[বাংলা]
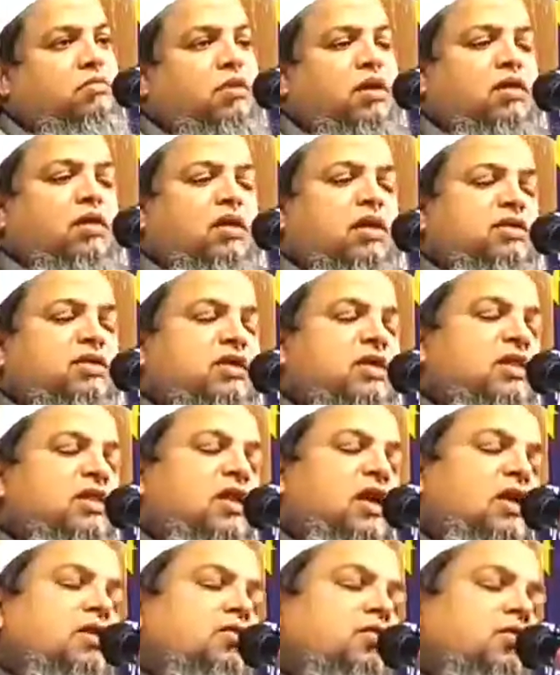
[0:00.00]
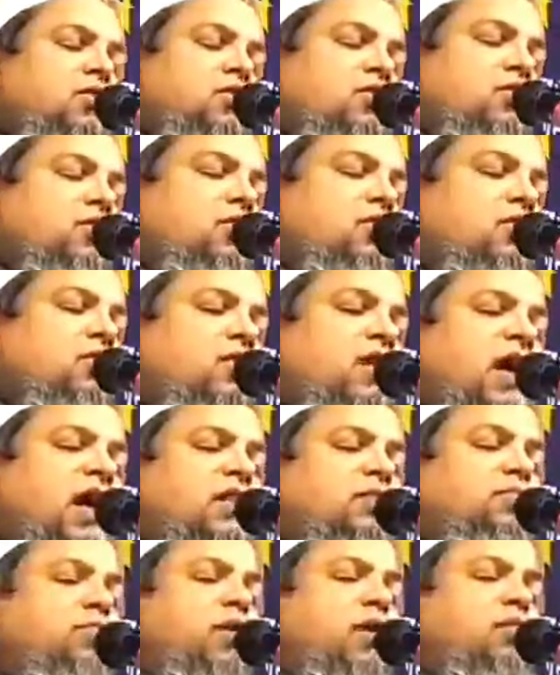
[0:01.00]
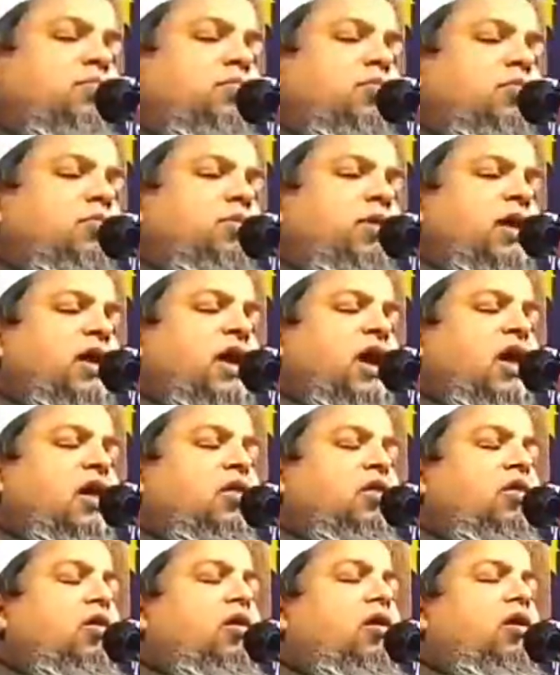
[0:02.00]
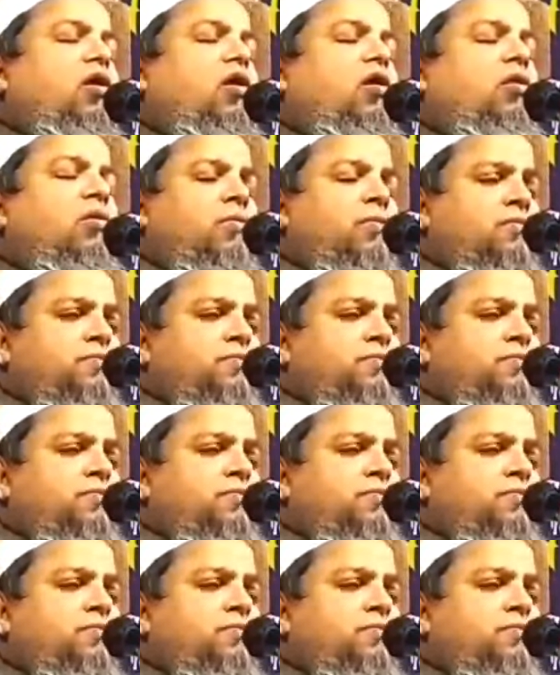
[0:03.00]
বান্দা চিৎকার করে তখন কাঁদবে আর বলবে আল্লাহ